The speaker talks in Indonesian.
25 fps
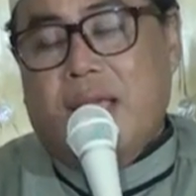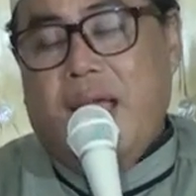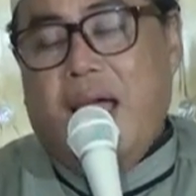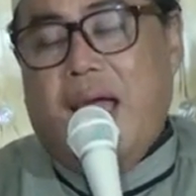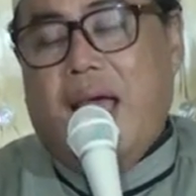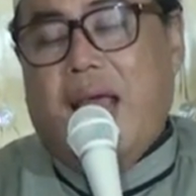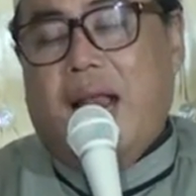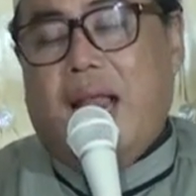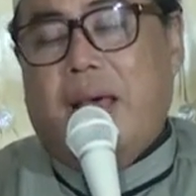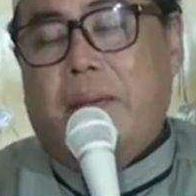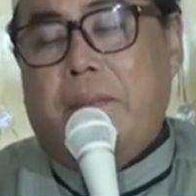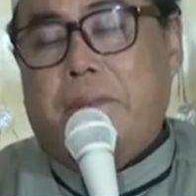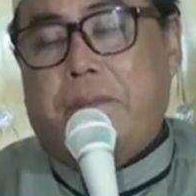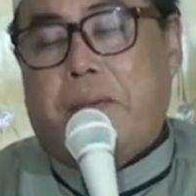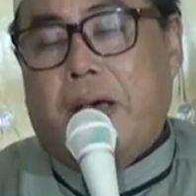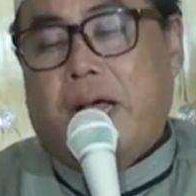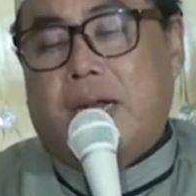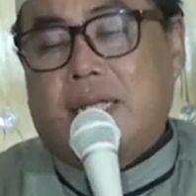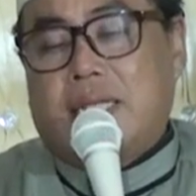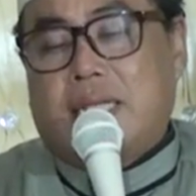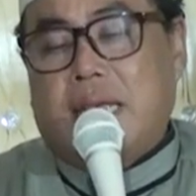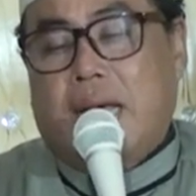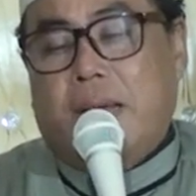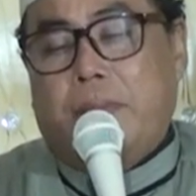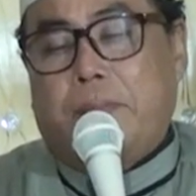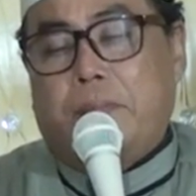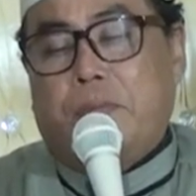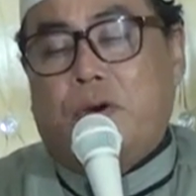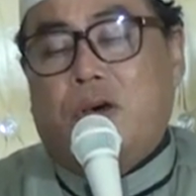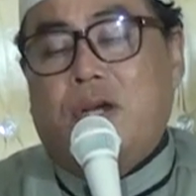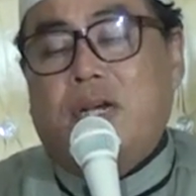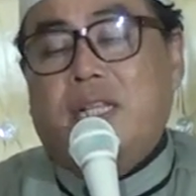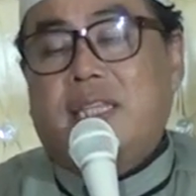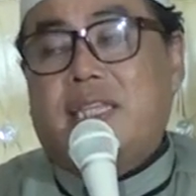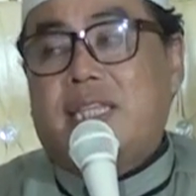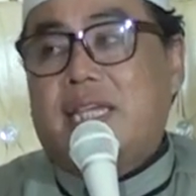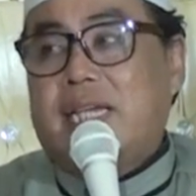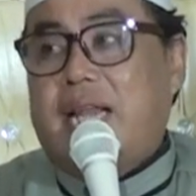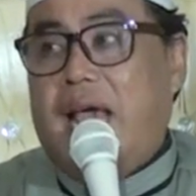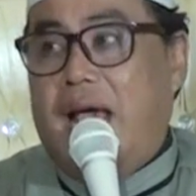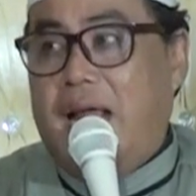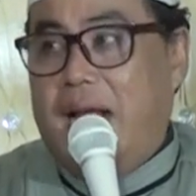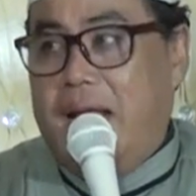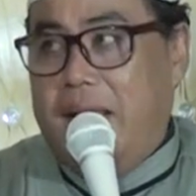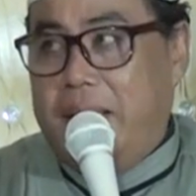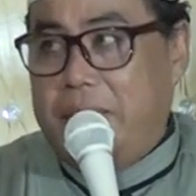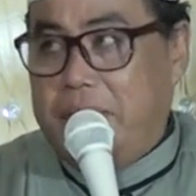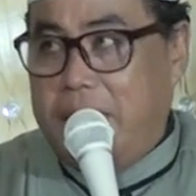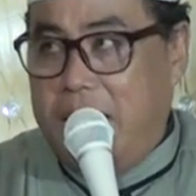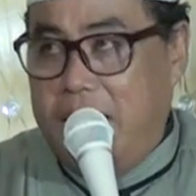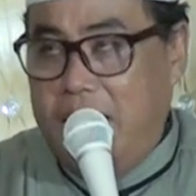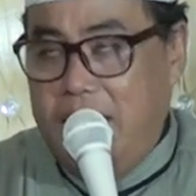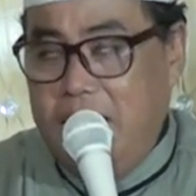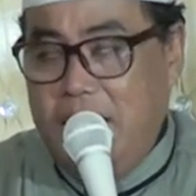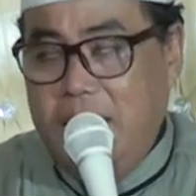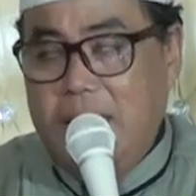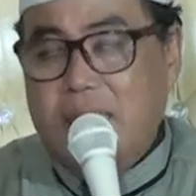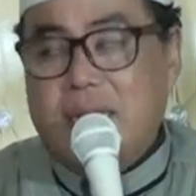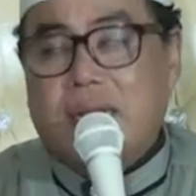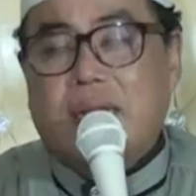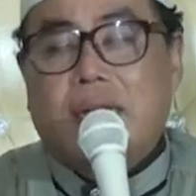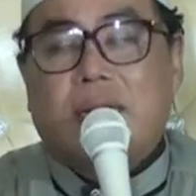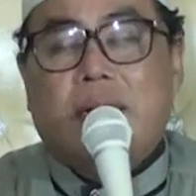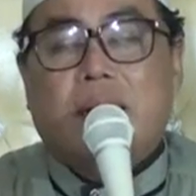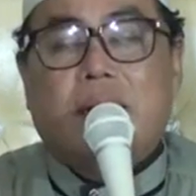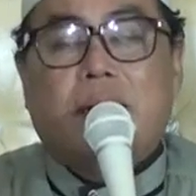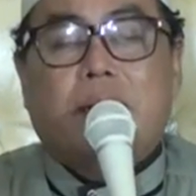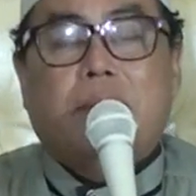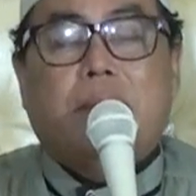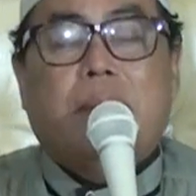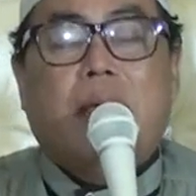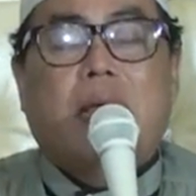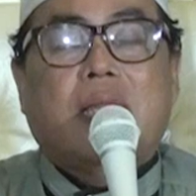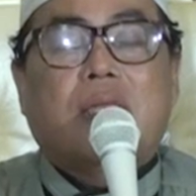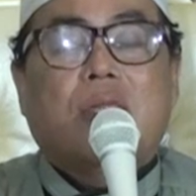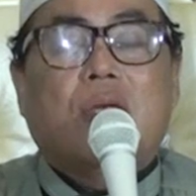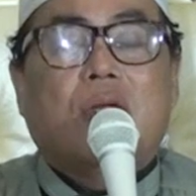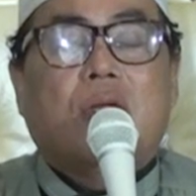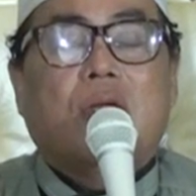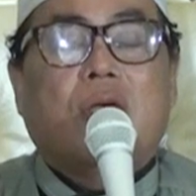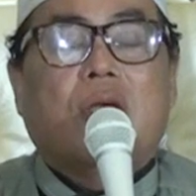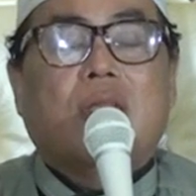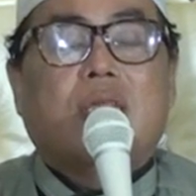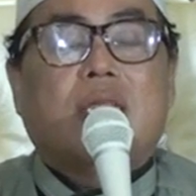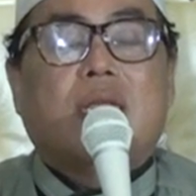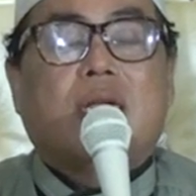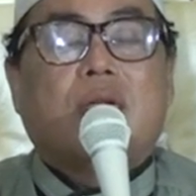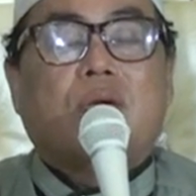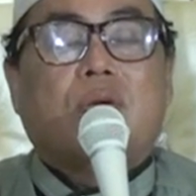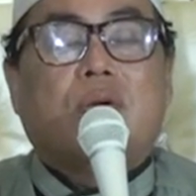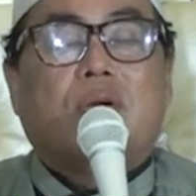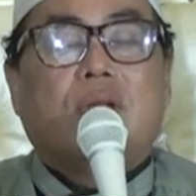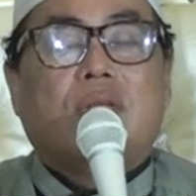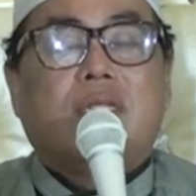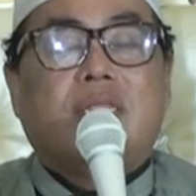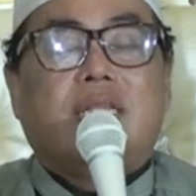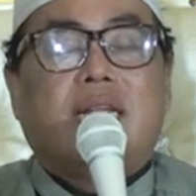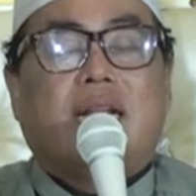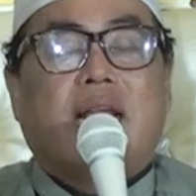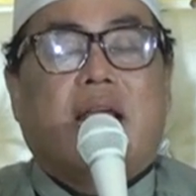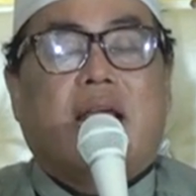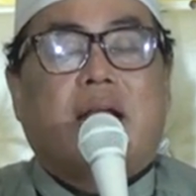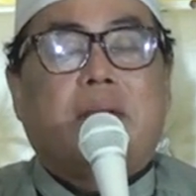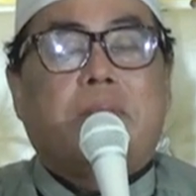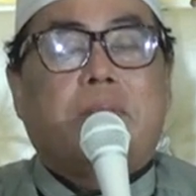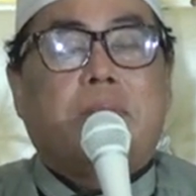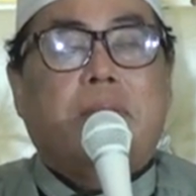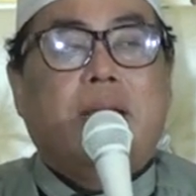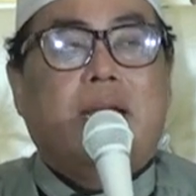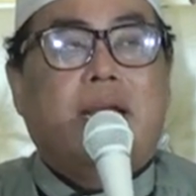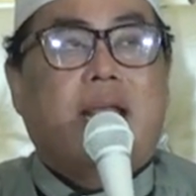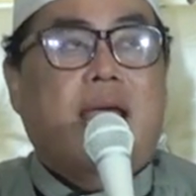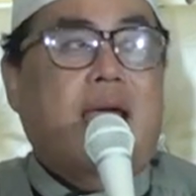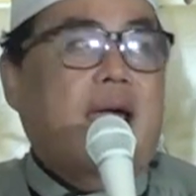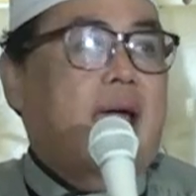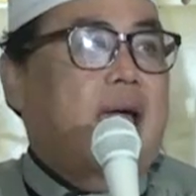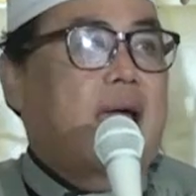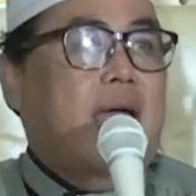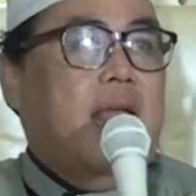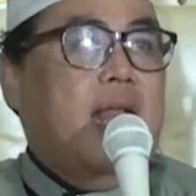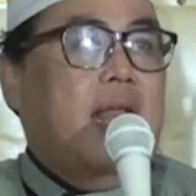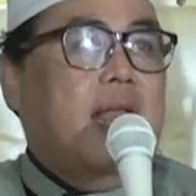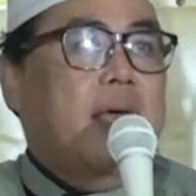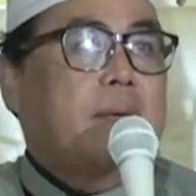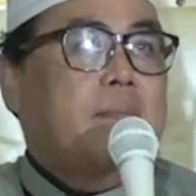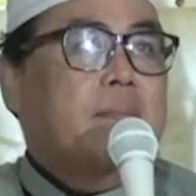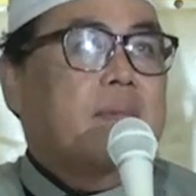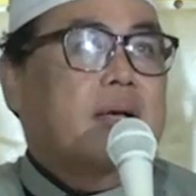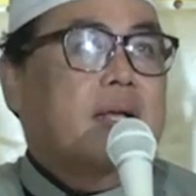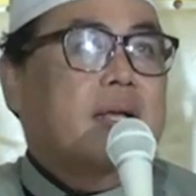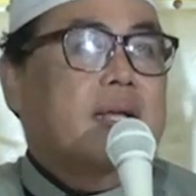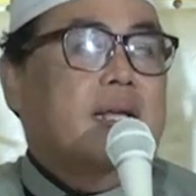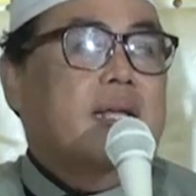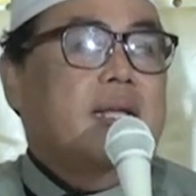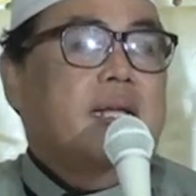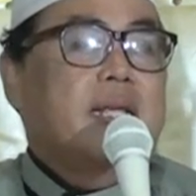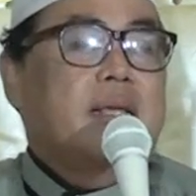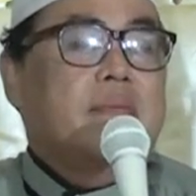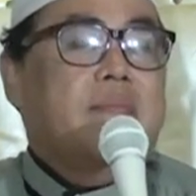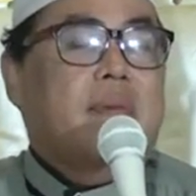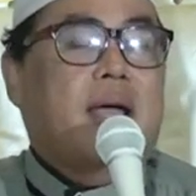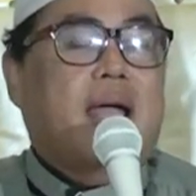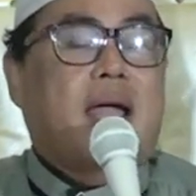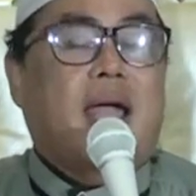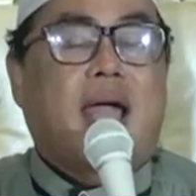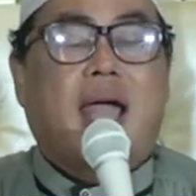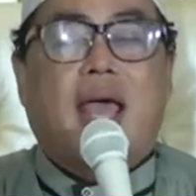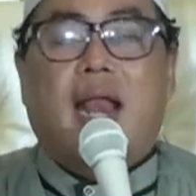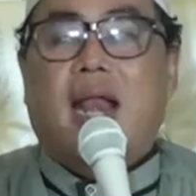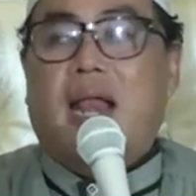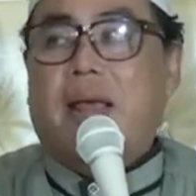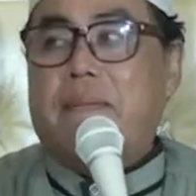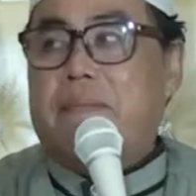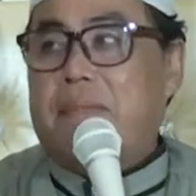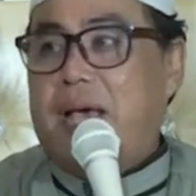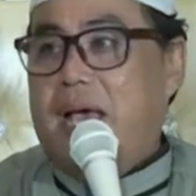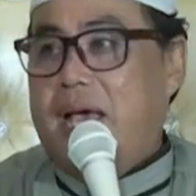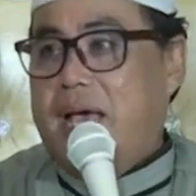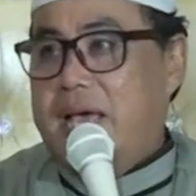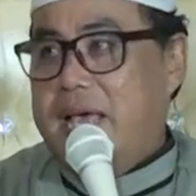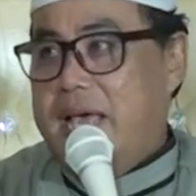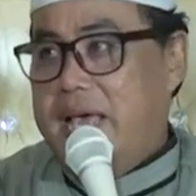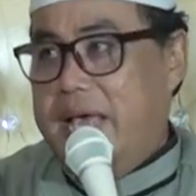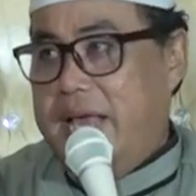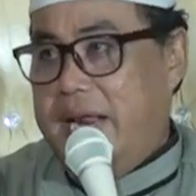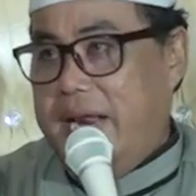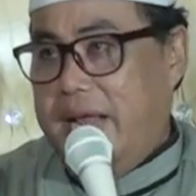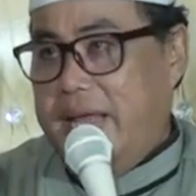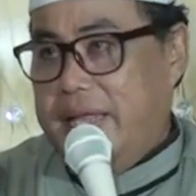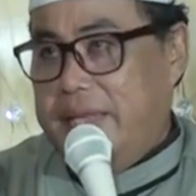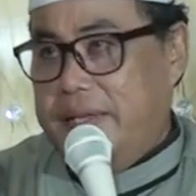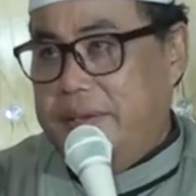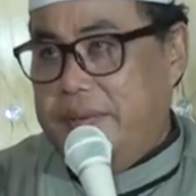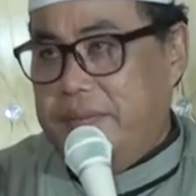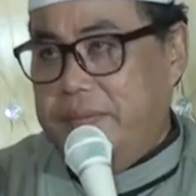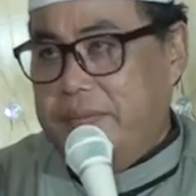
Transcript: alam barzah pun tidak lama mantun ngoten kulon jenengan pindah alam kelima alam akhirat